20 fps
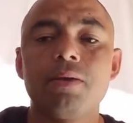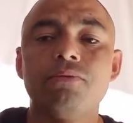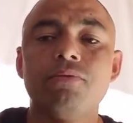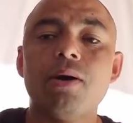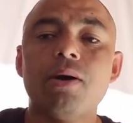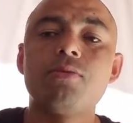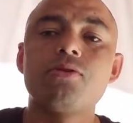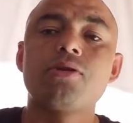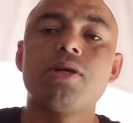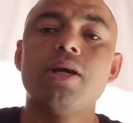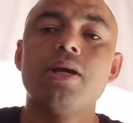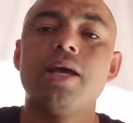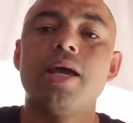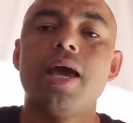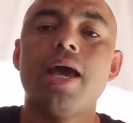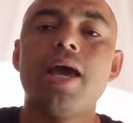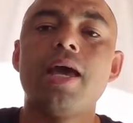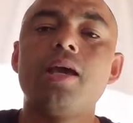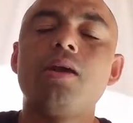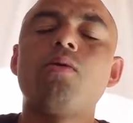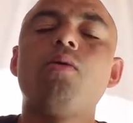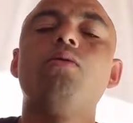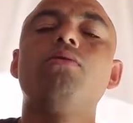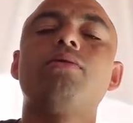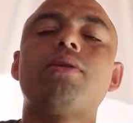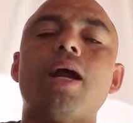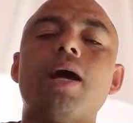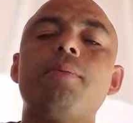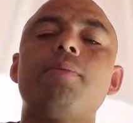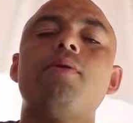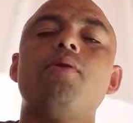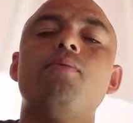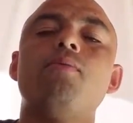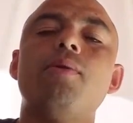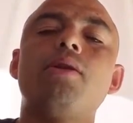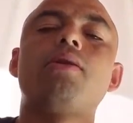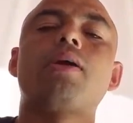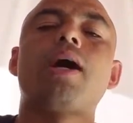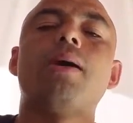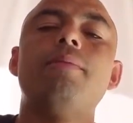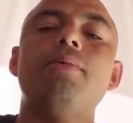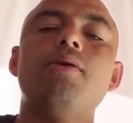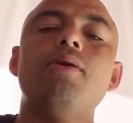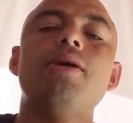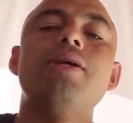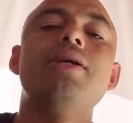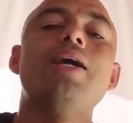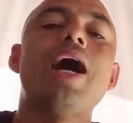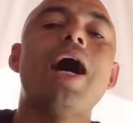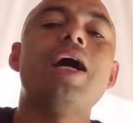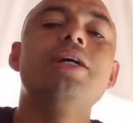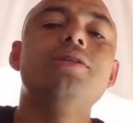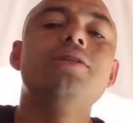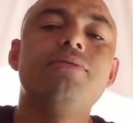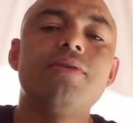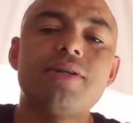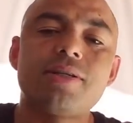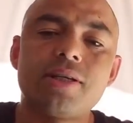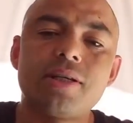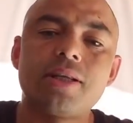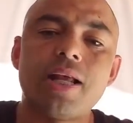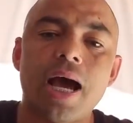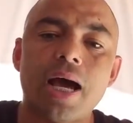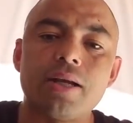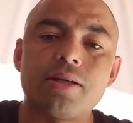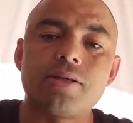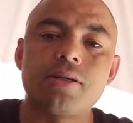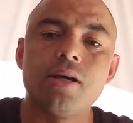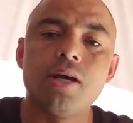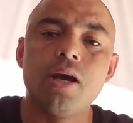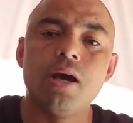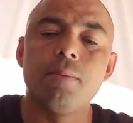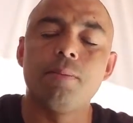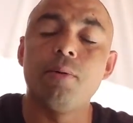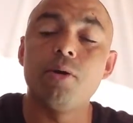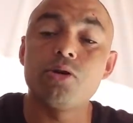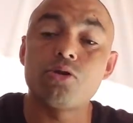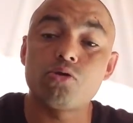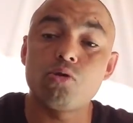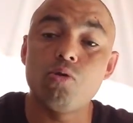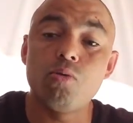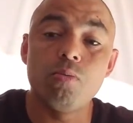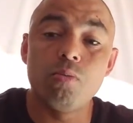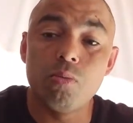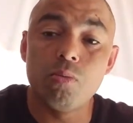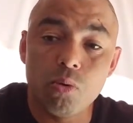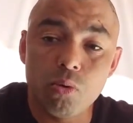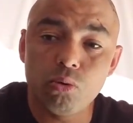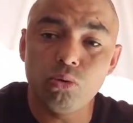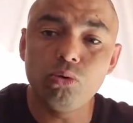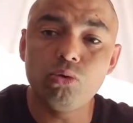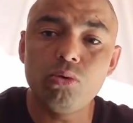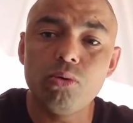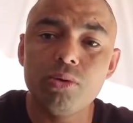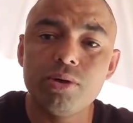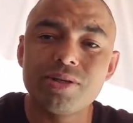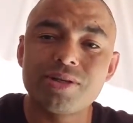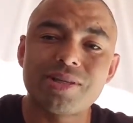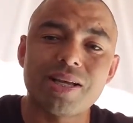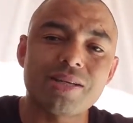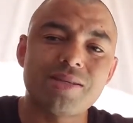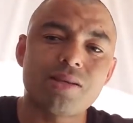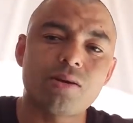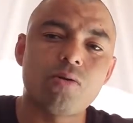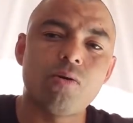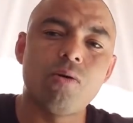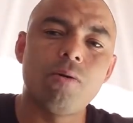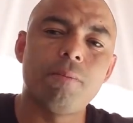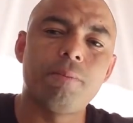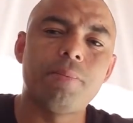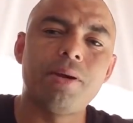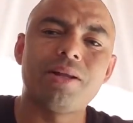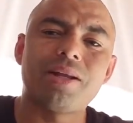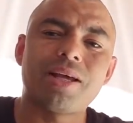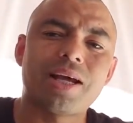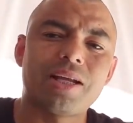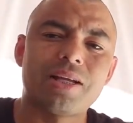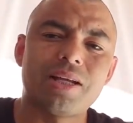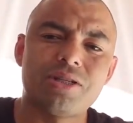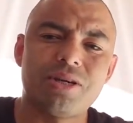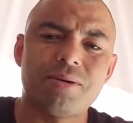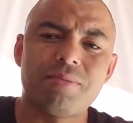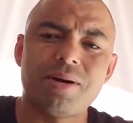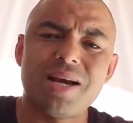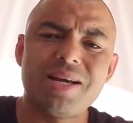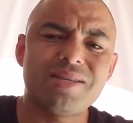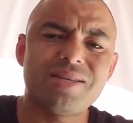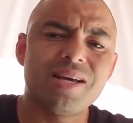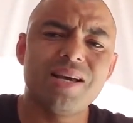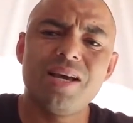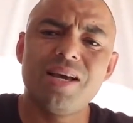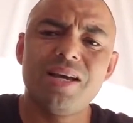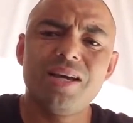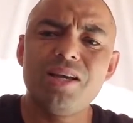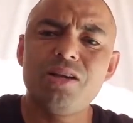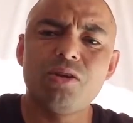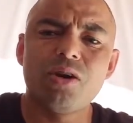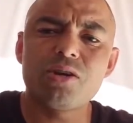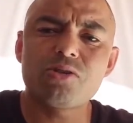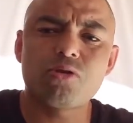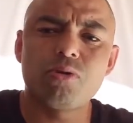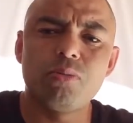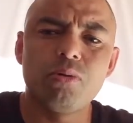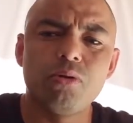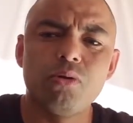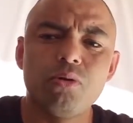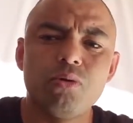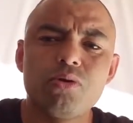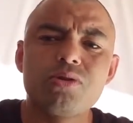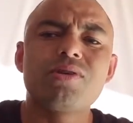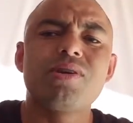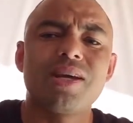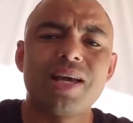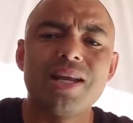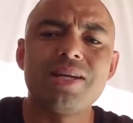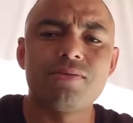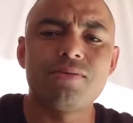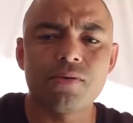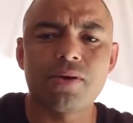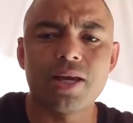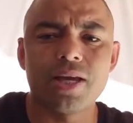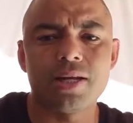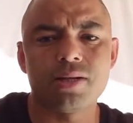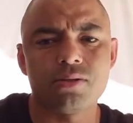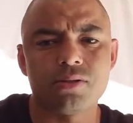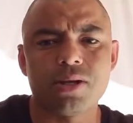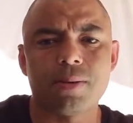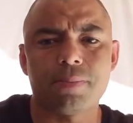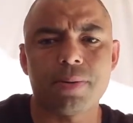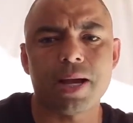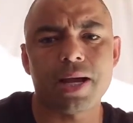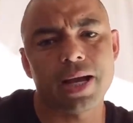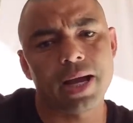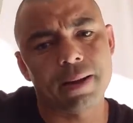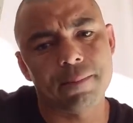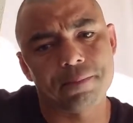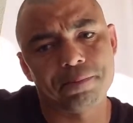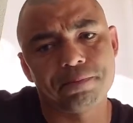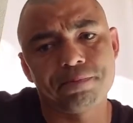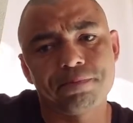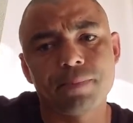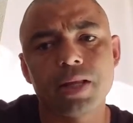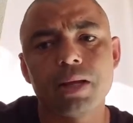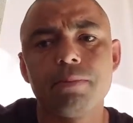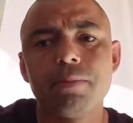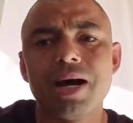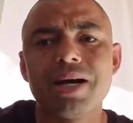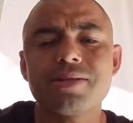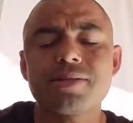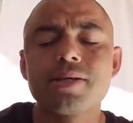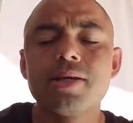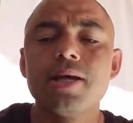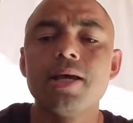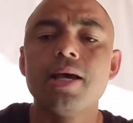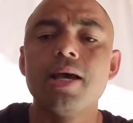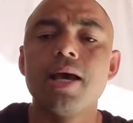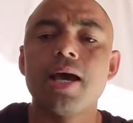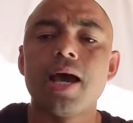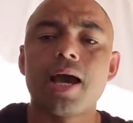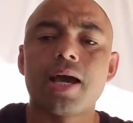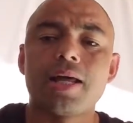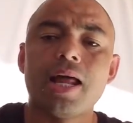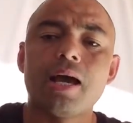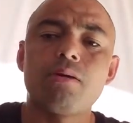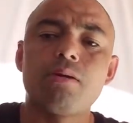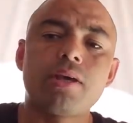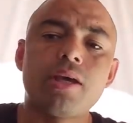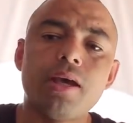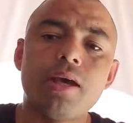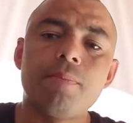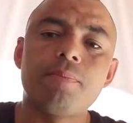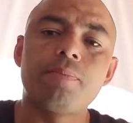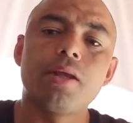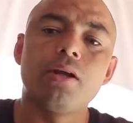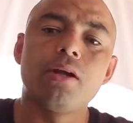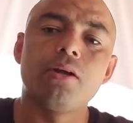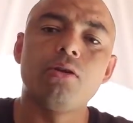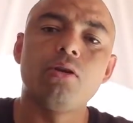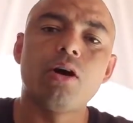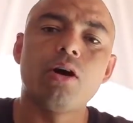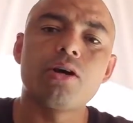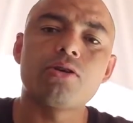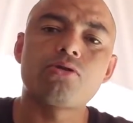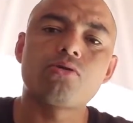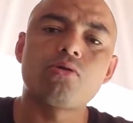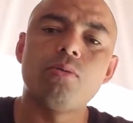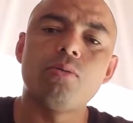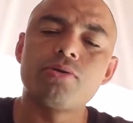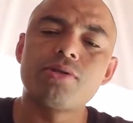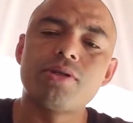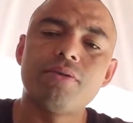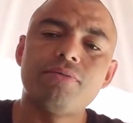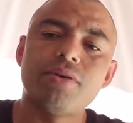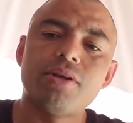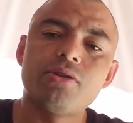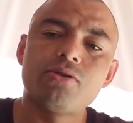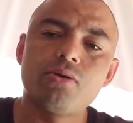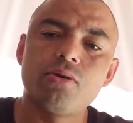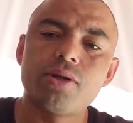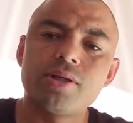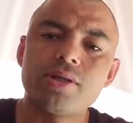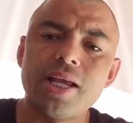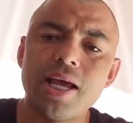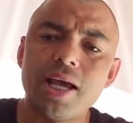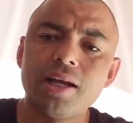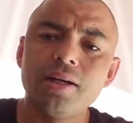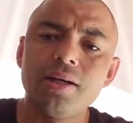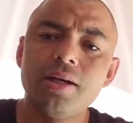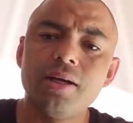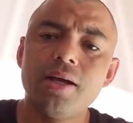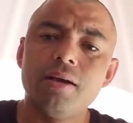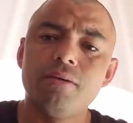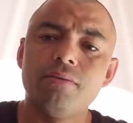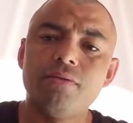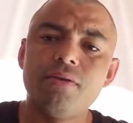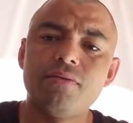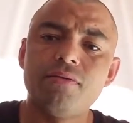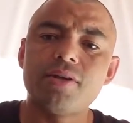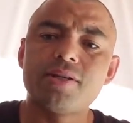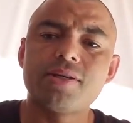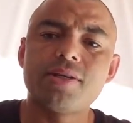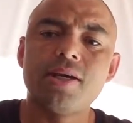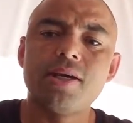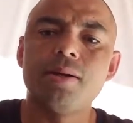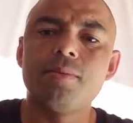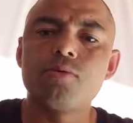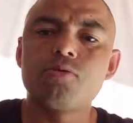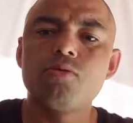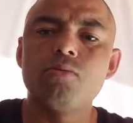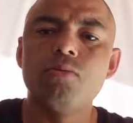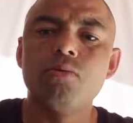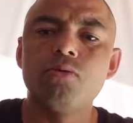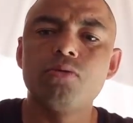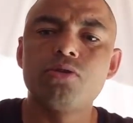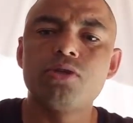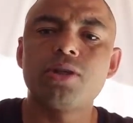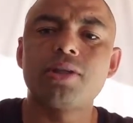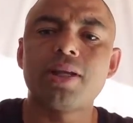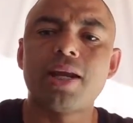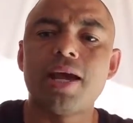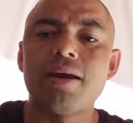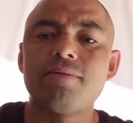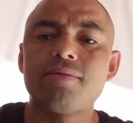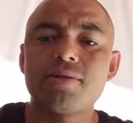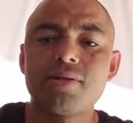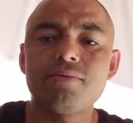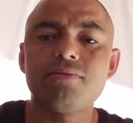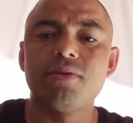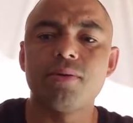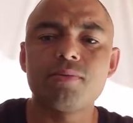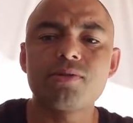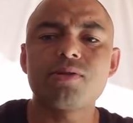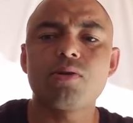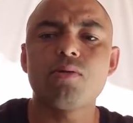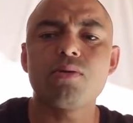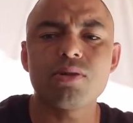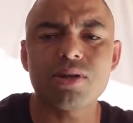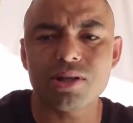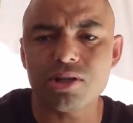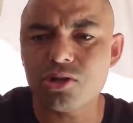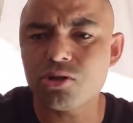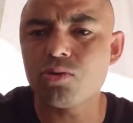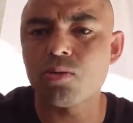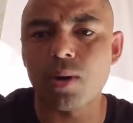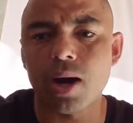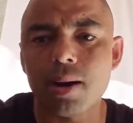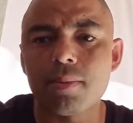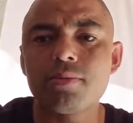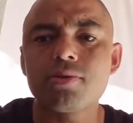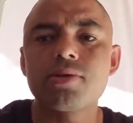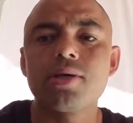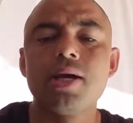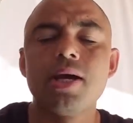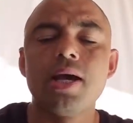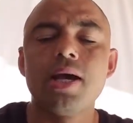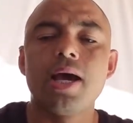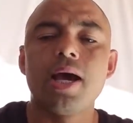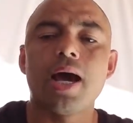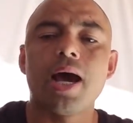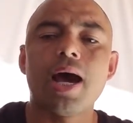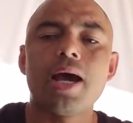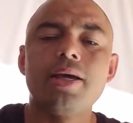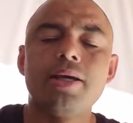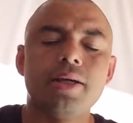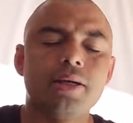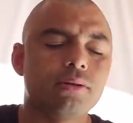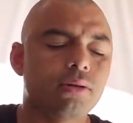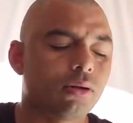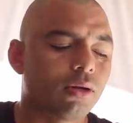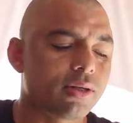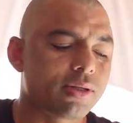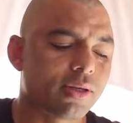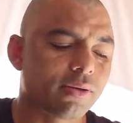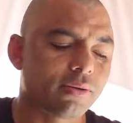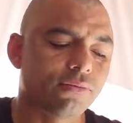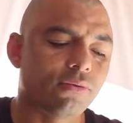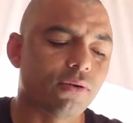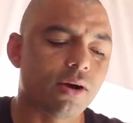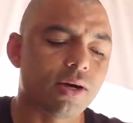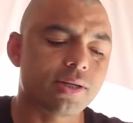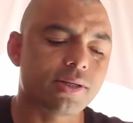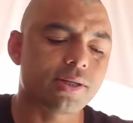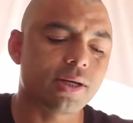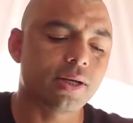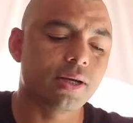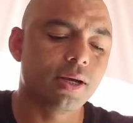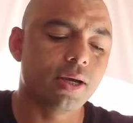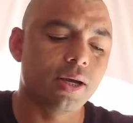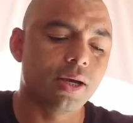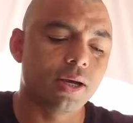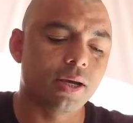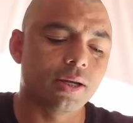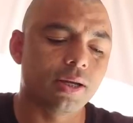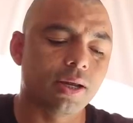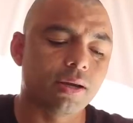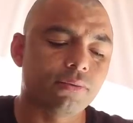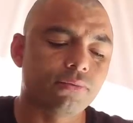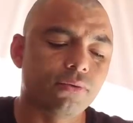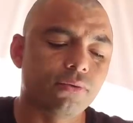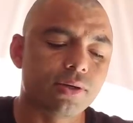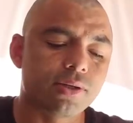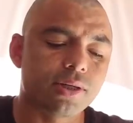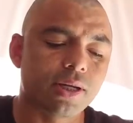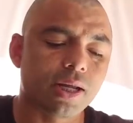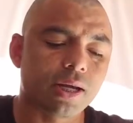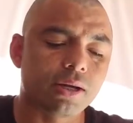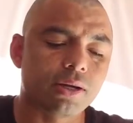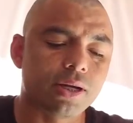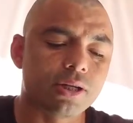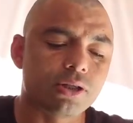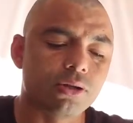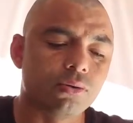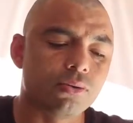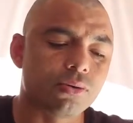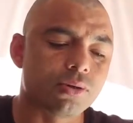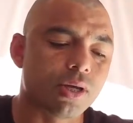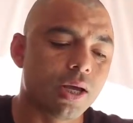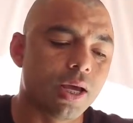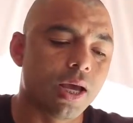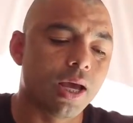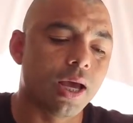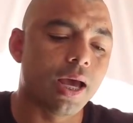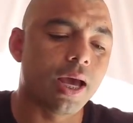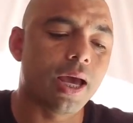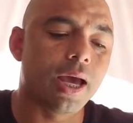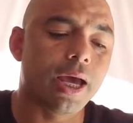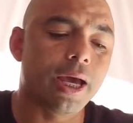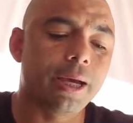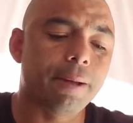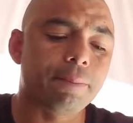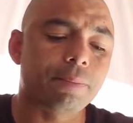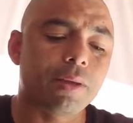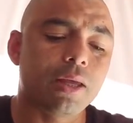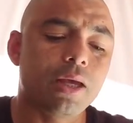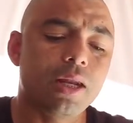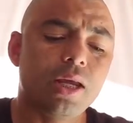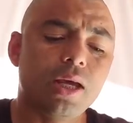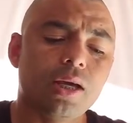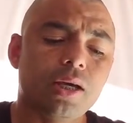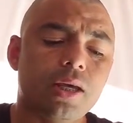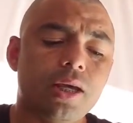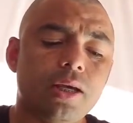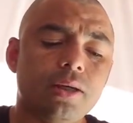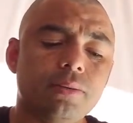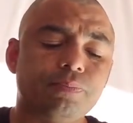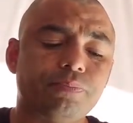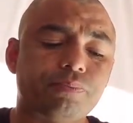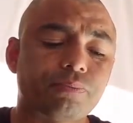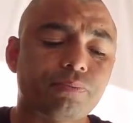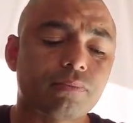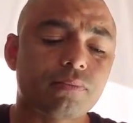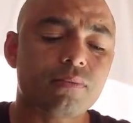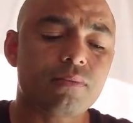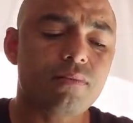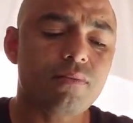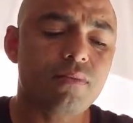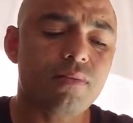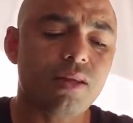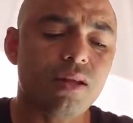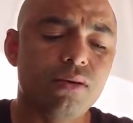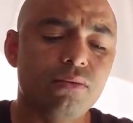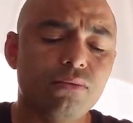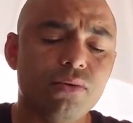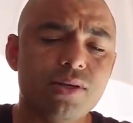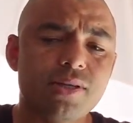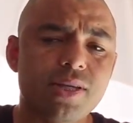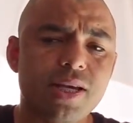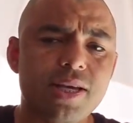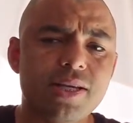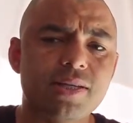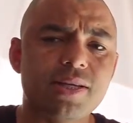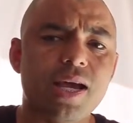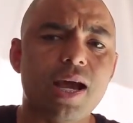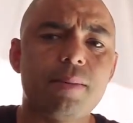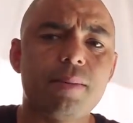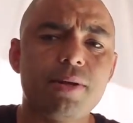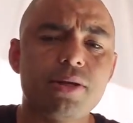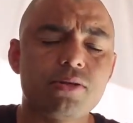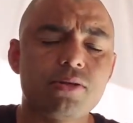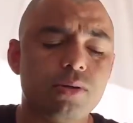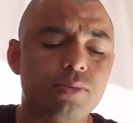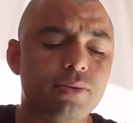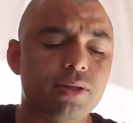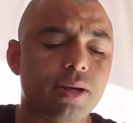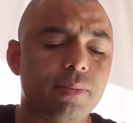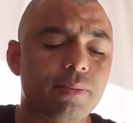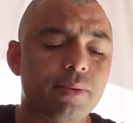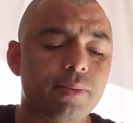vamos é, encontrar pelo meio do caminho aí adversidades, pois o mundo está se corrompendo a cada dia mais e nós como luz, eles vão querer nos apagar. Mas é claro que nós como os defensores dela vivenciamos um mundo de trevas e vamos continuarmos raiando a nossa força na força e na grande luz. É, queria que vocês abrissem o livro da